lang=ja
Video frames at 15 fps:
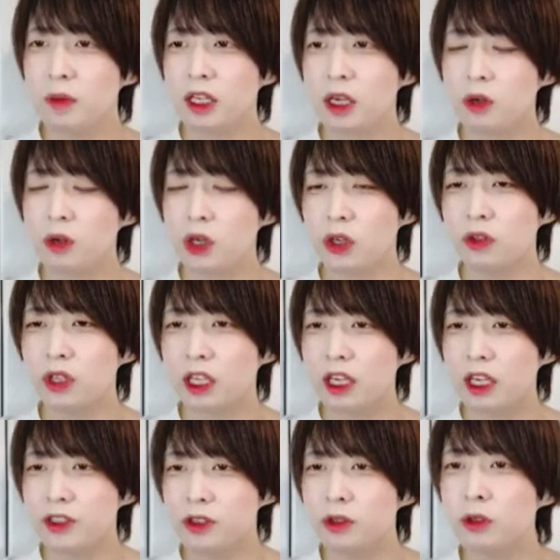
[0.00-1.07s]
まあ、結構いろんな
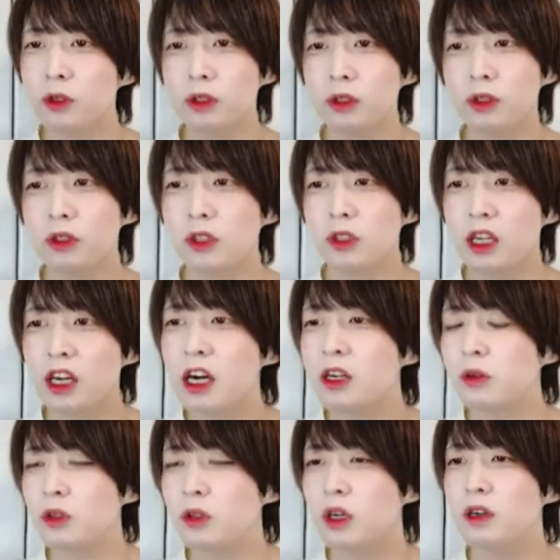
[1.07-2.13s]
形状のコントローラーがあ
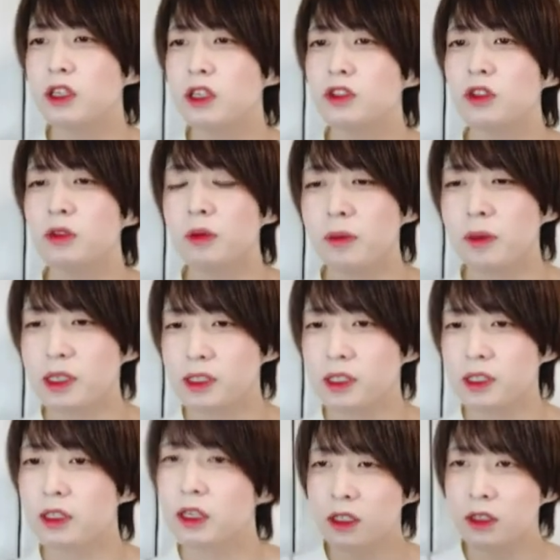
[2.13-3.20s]
ることがわかると思いま
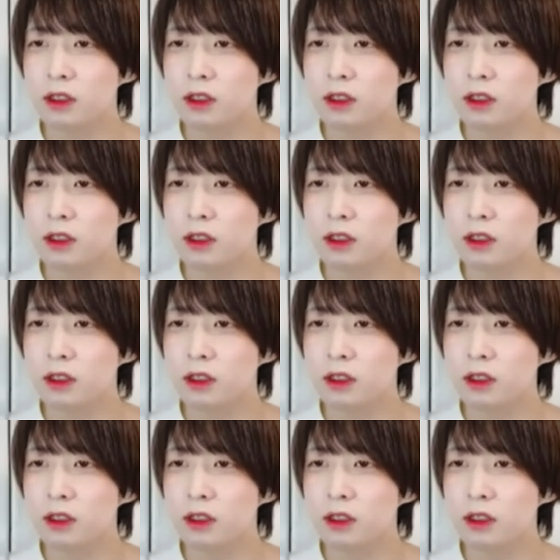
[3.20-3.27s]
す。